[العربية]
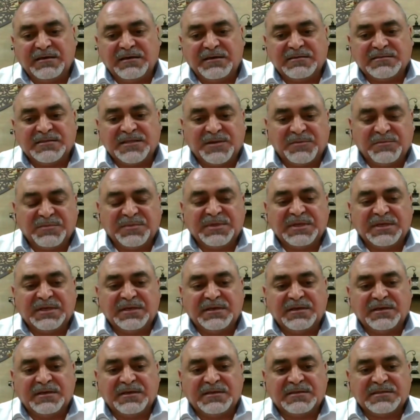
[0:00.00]
تم
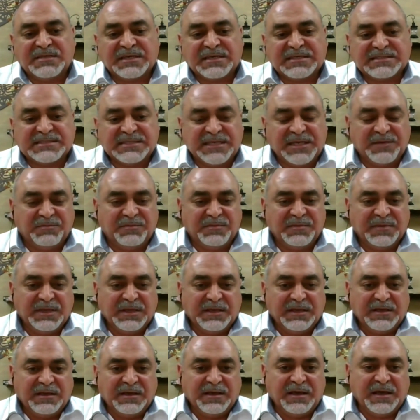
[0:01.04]
تقسيم
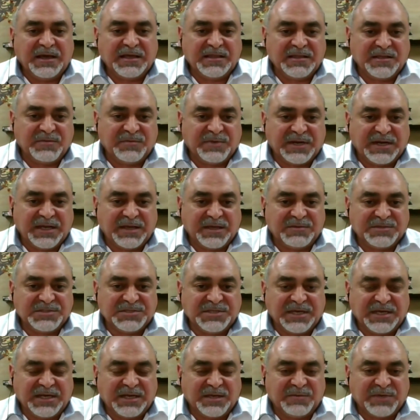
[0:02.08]
هذا البرنامج
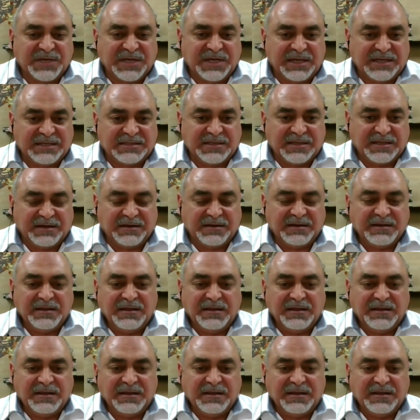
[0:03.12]
على مرحلتين